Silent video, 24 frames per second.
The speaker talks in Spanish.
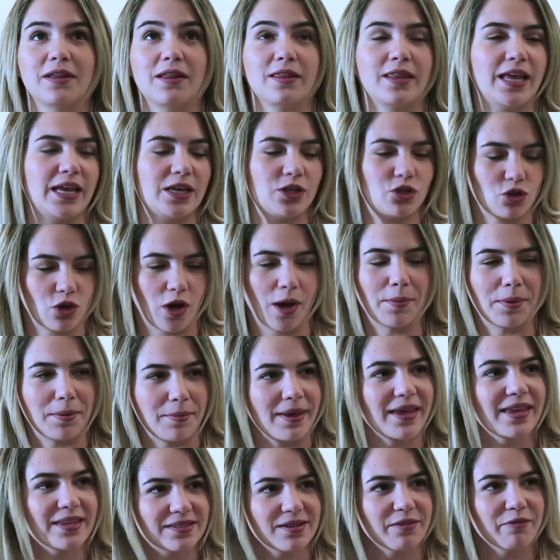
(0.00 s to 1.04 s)
De hecho, a mí
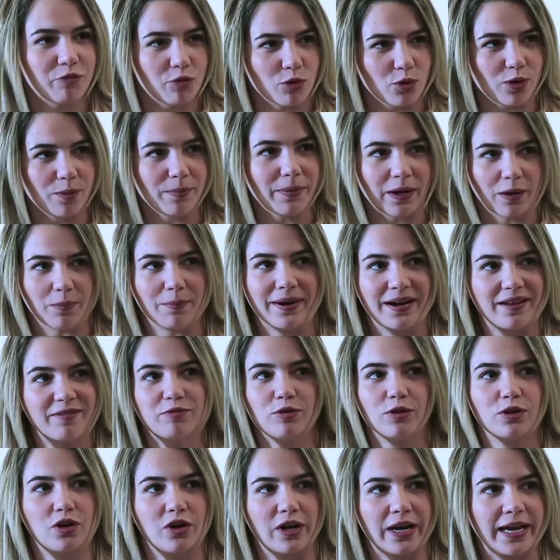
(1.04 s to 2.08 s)
me dicen full, me comparan
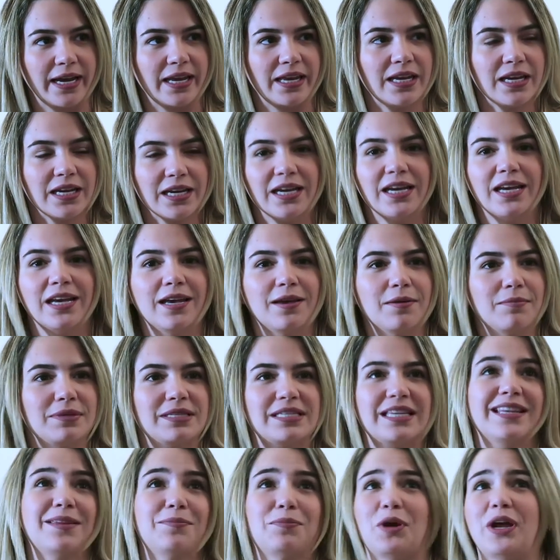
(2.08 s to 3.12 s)
full con ella. Ajá. Me
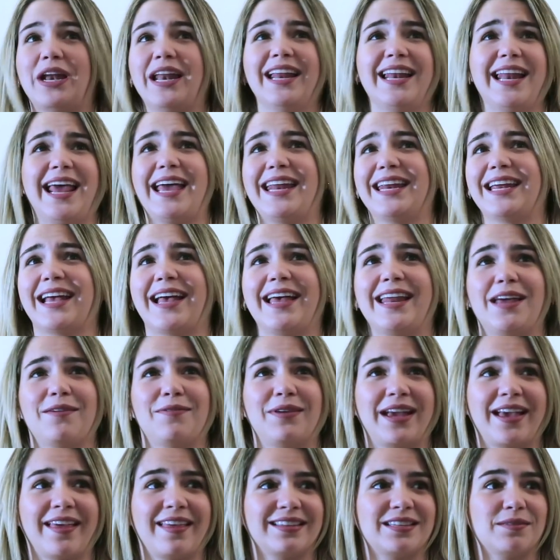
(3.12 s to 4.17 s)
dicen tipo, eres la Erika de la
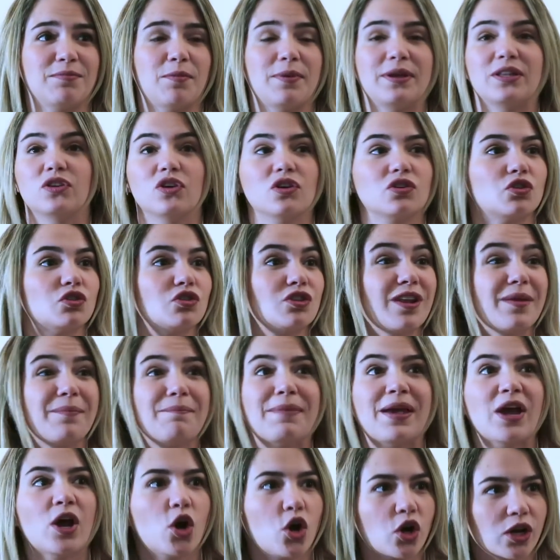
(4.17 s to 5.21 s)
Vega en este momento. Y eso es
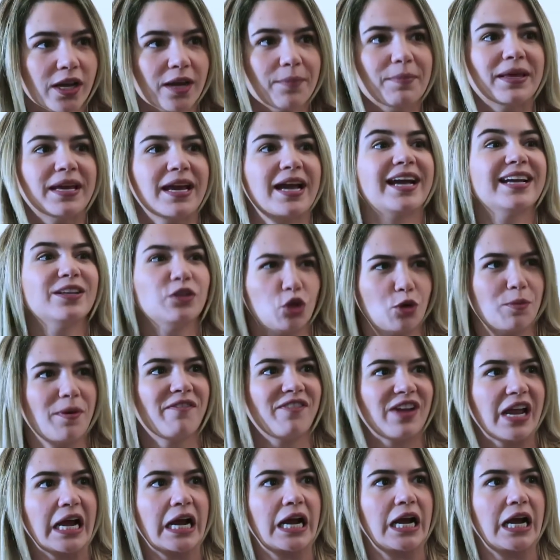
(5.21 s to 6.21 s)
mejor que me digan que Pero más flaca.